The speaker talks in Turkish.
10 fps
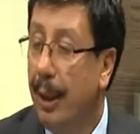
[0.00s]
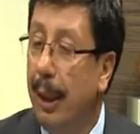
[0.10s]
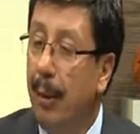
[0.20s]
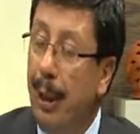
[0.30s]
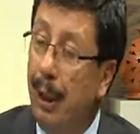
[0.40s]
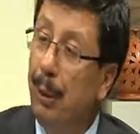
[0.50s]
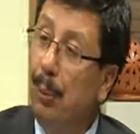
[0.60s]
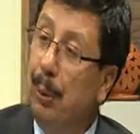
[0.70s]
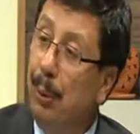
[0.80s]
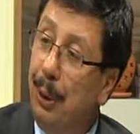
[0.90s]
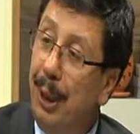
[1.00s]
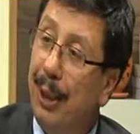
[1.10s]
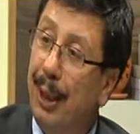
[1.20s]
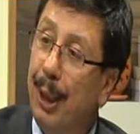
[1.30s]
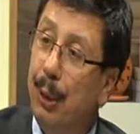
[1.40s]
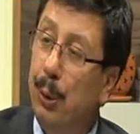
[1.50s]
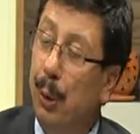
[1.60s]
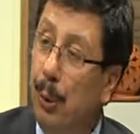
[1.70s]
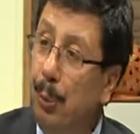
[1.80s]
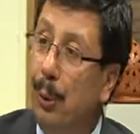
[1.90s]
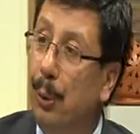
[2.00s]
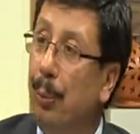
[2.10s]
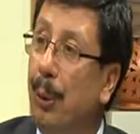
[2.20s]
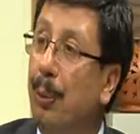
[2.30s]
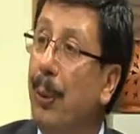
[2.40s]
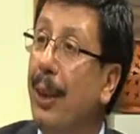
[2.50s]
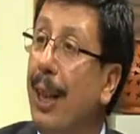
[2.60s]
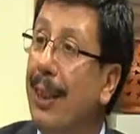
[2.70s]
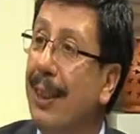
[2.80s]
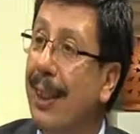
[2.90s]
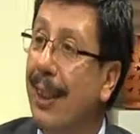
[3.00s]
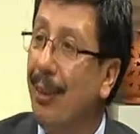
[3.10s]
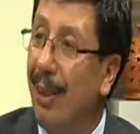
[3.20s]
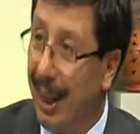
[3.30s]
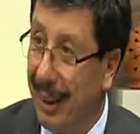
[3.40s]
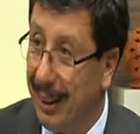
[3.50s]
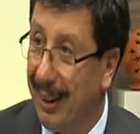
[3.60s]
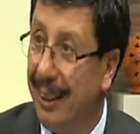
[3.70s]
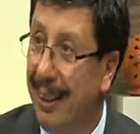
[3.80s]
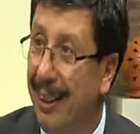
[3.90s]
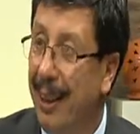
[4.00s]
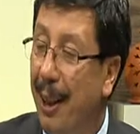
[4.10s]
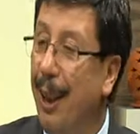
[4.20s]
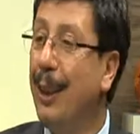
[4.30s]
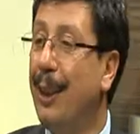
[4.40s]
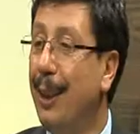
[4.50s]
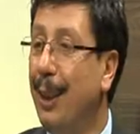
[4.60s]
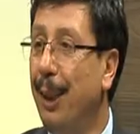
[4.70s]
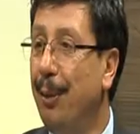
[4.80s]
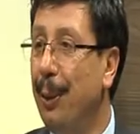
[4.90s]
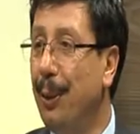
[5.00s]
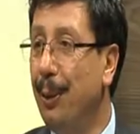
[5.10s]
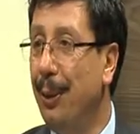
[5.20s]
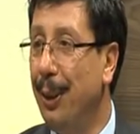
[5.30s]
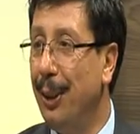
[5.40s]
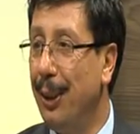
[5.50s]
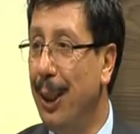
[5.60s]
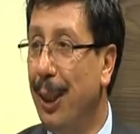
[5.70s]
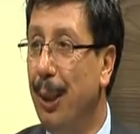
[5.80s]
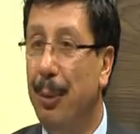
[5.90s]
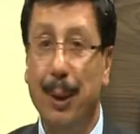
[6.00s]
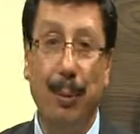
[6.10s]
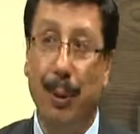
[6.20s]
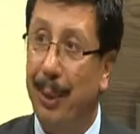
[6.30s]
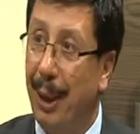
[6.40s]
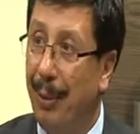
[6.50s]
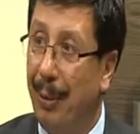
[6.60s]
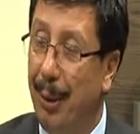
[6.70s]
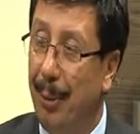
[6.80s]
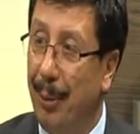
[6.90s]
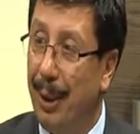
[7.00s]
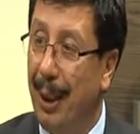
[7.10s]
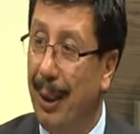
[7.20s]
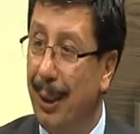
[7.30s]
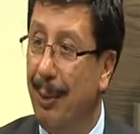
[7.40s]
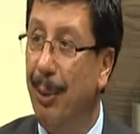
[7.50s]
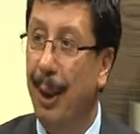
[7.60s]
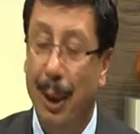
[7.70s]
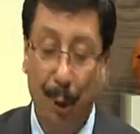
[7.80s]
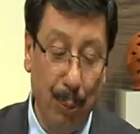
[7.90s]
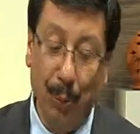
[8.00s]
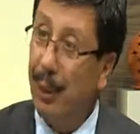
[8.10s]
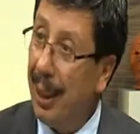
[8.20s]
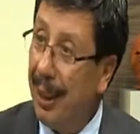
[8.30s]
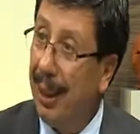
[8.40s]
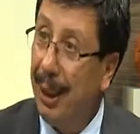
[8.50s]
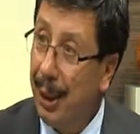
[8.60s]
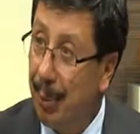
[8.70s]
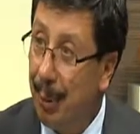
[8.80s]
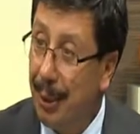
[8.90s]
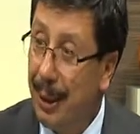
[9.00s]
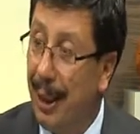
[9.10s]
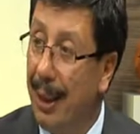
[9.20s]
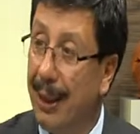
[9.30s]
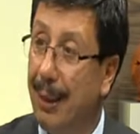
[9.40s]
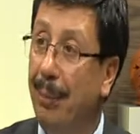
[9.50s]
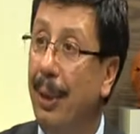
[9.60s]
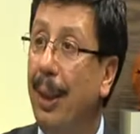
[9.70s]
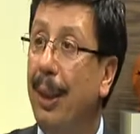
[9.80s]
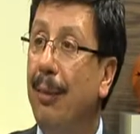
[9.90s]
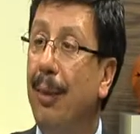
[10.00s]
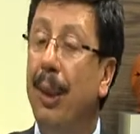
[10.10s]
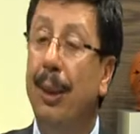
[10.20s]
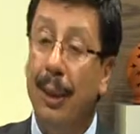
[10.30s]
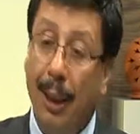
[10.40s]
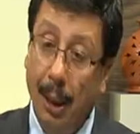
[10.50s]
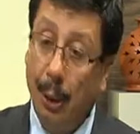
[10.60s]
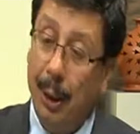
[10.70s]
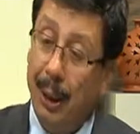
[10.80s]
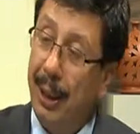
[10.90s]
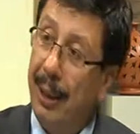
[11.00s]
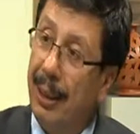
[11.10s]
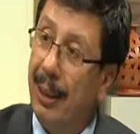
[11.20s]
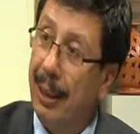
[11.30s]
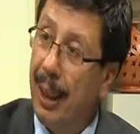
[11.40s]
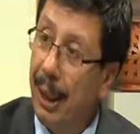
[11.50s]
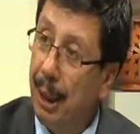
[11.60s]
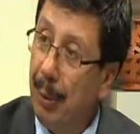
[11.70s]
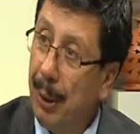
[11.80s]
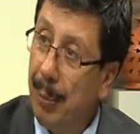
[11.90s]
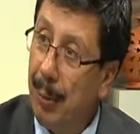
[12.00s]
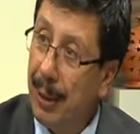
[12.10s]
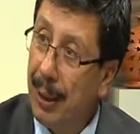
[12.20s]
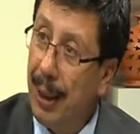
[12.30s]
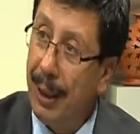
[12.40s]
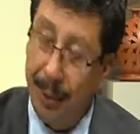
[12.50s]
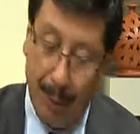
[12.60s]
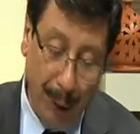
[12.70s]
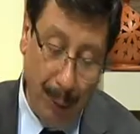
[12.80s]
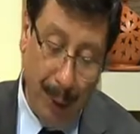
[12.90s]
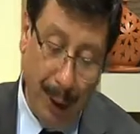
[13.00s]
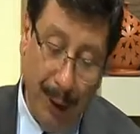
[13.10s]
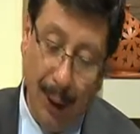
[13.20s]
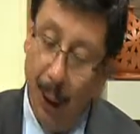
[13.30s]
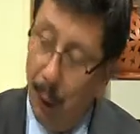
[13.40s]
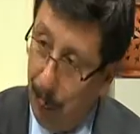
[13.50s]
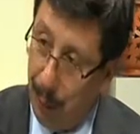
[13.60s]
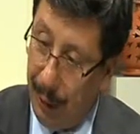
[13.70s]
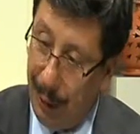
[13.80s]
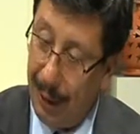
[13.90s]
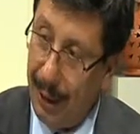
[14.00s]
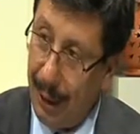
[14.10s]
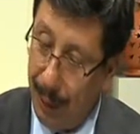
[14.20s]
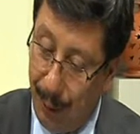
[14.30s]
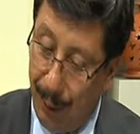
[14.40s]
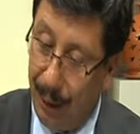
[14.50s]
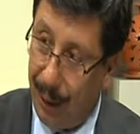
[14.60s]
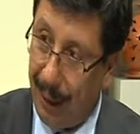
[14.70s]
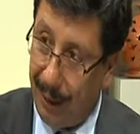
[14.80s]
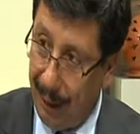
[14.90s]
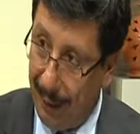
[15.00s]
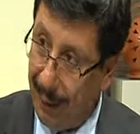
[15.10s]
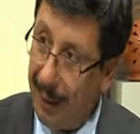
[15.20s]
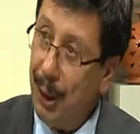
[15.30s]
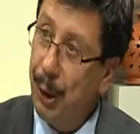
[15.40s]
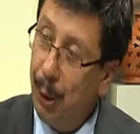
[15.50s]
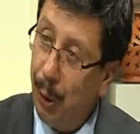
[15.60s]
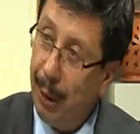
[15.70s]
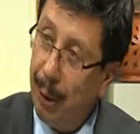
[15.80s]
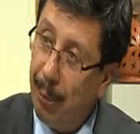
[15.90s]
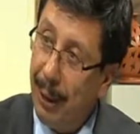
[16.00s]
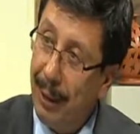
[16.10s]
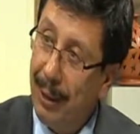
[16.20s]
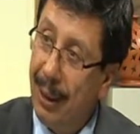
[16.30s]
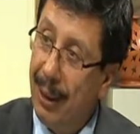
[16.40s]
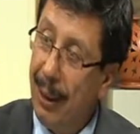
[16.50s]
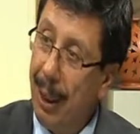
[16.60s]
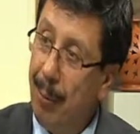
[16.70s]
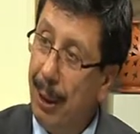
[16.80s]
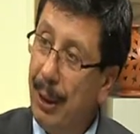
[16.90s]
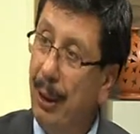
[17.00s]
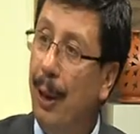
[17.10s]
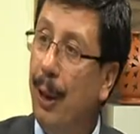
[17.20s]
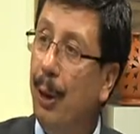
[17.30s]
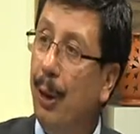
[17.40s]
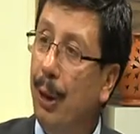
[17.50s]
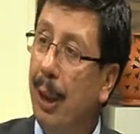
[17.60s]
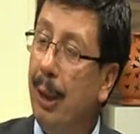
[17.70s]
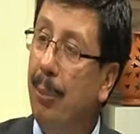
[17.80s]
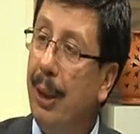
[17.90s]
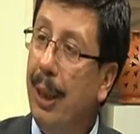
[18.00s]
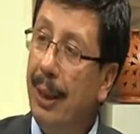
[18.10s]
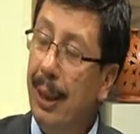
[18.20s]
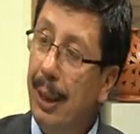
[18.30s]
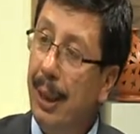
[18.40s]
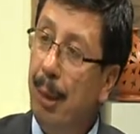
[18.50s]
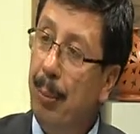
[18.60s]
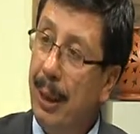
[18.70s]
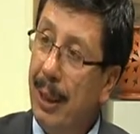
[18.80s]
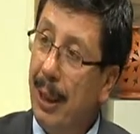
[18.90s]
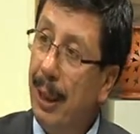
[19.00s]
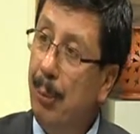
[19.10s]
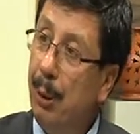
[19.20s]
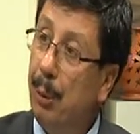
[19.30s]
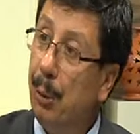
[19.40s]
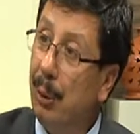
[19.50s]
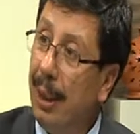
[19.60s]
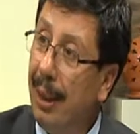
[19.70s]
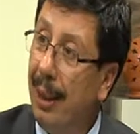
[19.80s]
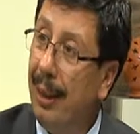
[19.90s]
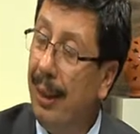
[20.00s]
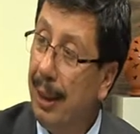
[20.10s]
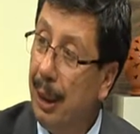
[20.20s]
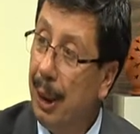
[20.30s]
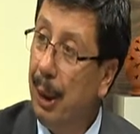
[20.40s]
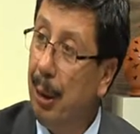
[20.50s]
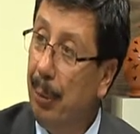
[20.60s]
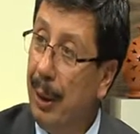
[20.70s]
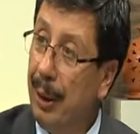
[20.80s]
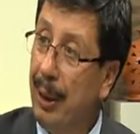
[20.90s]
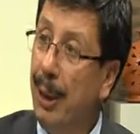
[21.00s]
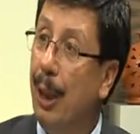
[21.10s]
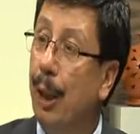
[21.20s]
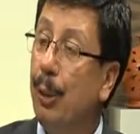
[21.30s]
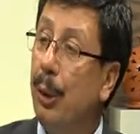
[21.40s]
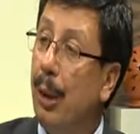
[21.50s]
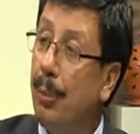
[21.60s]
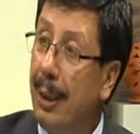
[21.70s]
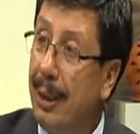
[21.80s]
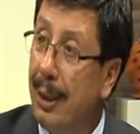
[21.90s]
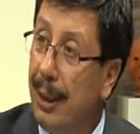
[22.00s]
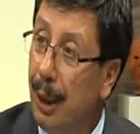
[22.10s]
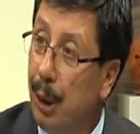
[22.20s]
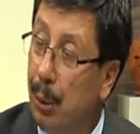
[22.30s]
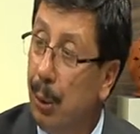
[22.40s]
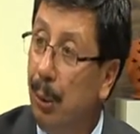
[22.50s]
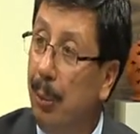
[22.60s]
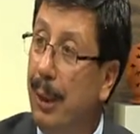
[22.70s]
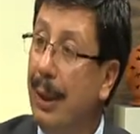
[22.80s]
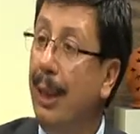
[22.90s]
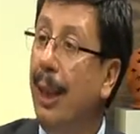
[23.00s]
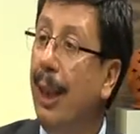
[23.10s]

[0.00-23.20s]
Demek ki bu ülkede çok büyük bir potansiyel evet. var. Eksiklik biz yöneticilerde bizim imkan vermemiz lazım. Bunu değerlendirmemiz lazım ve diğer süreçlerde de takip etmemiz lazım. Yani bunları ürettikten sonra, icat ettikten sonra onların patentlerinin alması, evet. onların birer gerçekten pazarlanabilir ürünler haline getirilmesi, dünya piyasasından sürülmesi.